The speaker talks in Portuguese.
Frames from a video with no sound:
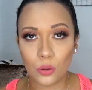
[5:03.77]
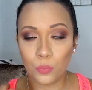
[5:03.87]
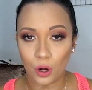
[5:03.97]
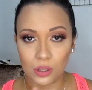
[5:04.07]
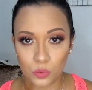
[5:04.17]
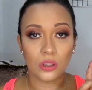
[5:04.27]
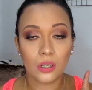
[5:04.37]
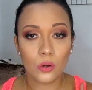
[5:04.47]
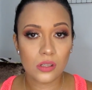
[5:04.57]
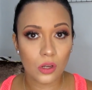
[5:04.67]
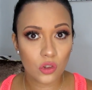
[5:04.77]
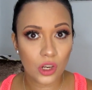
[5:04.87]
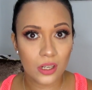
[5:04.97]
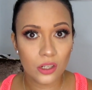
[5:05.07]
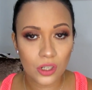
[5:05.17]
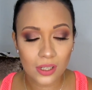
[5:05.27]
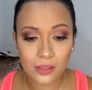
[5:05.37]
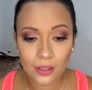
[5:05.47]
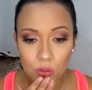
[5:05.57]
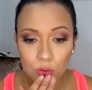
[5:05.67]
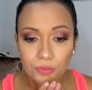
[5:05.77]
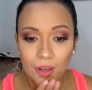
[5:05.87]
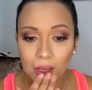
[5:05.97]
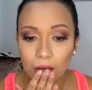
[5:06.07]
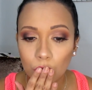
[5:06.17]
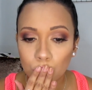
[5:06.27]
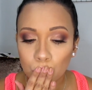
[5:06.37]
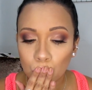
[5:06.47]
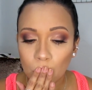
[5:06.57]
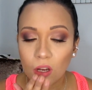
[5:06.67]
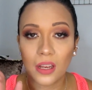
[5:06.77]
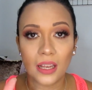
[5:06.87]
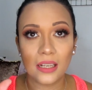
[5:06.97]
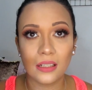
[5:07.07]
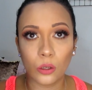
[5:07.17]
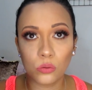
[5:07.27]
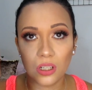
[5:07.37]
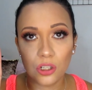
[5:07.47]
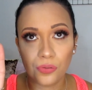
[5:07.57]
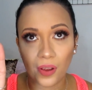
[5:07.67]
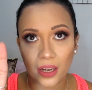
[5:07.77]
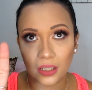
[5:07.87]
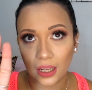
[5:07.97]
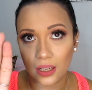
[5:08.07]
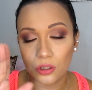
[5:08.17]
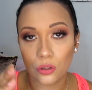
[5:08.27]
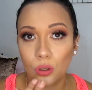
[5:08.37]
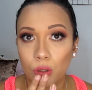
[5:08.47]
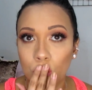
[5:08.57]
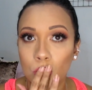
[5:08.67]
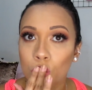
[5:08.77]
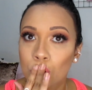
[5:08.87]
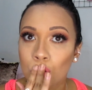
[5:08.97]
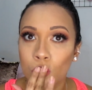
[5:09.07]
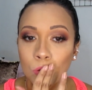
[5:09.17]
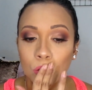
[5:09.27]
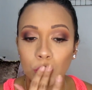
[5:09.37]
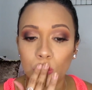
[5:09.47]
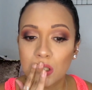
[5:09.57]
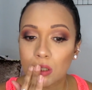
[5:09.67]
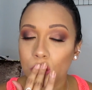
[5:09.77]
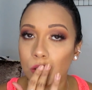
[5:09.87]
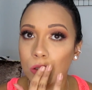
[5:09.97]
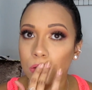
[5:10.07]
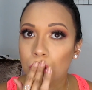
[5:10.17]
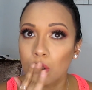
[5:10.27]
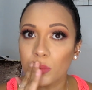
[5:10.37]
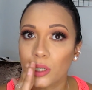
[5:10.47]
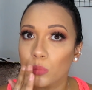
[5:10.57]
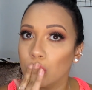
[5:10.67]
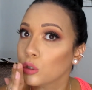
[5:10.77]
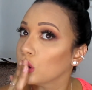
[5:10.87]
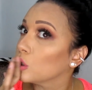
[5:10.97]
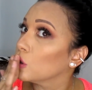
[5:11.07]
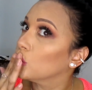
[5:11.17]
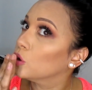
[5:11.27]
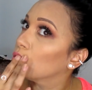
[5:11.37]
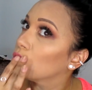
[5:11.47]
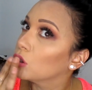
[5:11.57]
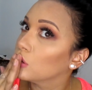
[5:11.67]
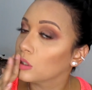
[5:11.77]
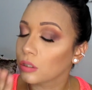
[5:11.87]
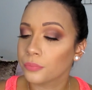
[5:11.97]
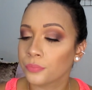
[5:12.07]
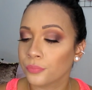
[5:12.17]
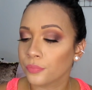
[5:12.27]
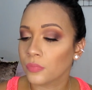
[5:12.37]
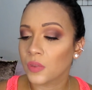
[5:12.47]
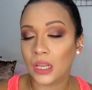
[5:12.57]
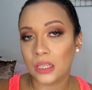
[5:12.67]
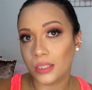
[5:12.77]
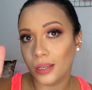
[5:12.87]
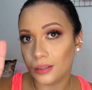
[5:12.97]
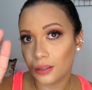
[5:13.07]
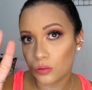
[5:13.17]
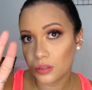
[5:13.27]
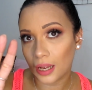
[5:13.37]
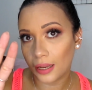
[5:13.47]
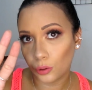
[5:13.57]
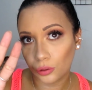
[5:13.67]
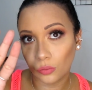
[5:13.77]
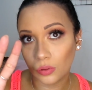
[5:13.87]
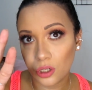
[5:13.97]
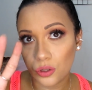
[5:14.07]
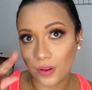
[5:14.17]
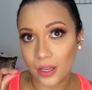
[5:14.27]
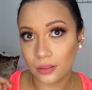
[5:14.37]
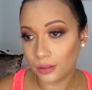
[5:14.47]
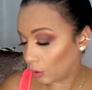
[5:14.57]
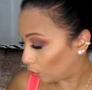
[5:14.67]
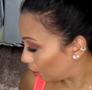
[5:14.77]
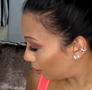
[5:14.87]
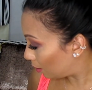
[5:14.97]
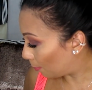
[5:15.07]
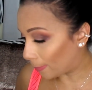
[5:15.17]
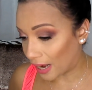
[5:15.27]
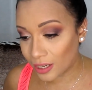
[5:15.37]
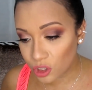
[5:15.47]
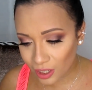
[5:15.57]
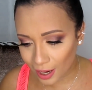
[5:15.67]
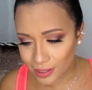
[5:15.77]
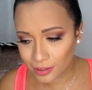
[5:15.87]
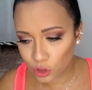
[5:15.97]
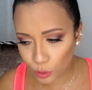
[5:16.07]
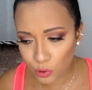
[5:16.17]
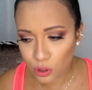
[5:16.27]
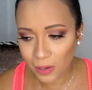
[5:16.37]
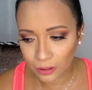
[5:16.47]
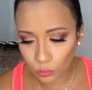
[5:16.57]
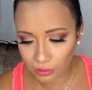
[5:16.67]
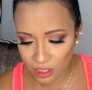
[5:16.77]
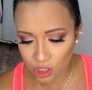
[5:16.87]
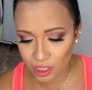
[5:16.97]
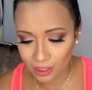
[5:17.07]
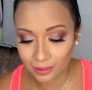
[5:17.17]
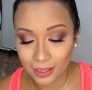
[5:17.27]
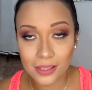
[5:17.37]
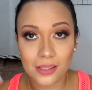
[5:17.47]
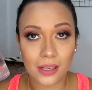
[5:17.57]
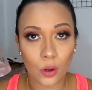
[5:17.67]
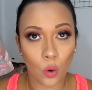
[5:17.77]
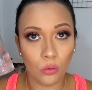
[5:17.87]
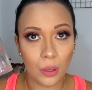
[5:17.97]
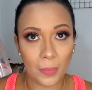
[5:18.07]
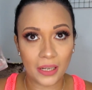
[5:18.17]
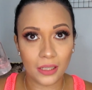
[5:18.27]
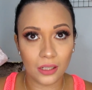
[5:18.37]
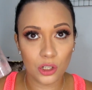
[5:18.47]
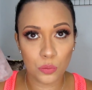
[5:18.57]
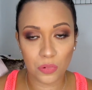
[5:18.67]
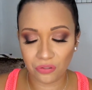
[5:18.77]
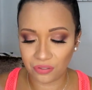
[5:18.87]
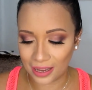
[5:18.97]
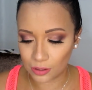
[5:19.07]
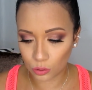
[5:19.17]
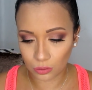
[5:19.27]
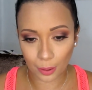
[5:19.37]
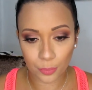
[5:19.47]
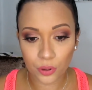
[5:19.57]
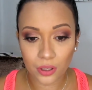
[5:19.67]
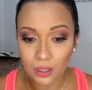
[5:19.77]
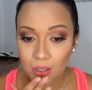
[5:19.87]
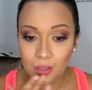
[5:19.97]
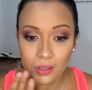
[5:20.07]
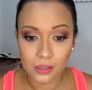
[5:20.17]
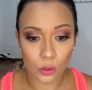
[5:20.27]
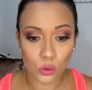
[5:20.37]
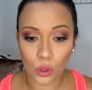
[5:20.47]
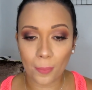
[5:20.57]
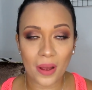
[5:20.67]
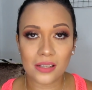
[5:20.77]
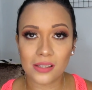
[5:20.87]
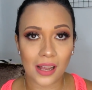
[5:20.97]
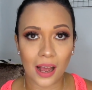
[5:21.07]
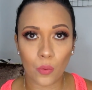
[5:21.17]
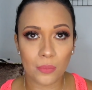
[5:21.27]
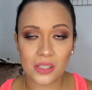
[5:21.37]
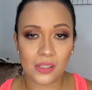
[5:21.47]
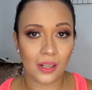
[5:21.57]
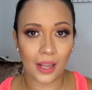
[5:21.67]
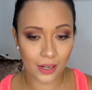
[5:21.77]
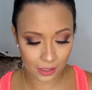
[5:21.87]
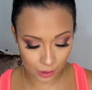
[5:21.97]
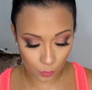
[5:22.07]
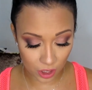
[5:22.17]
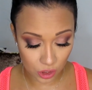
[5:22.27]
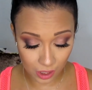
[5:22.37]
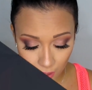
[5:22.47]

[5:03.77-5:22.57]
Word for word: o próximo. Outra coisa que eu já ia esquecendo de falar, ó. Ele não transfere, tá, gente, ó. Tô batendo aqui na minha boca e ele não sai, não transfere. Então, para tirar esse tipo de batom da China, tem que ser com demaquilante bifásico, tá? Porque se eu só passar água micelar aqui, eu acho que ele